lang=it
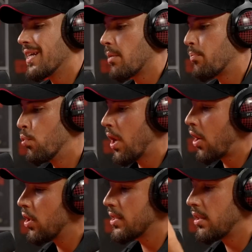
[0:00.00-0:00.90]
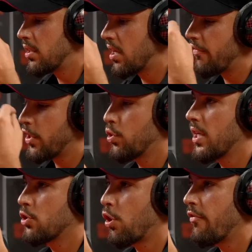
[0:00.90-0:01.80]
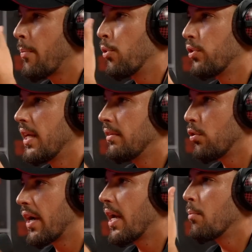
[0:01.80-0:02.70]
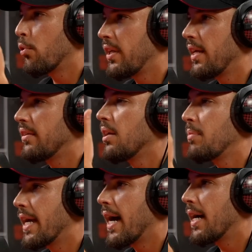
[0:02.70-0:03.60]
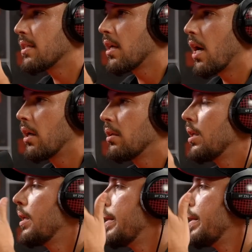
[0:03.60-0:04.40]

gasa più la cosa di dire faccio la strofa potente, ok è potente, mi gasa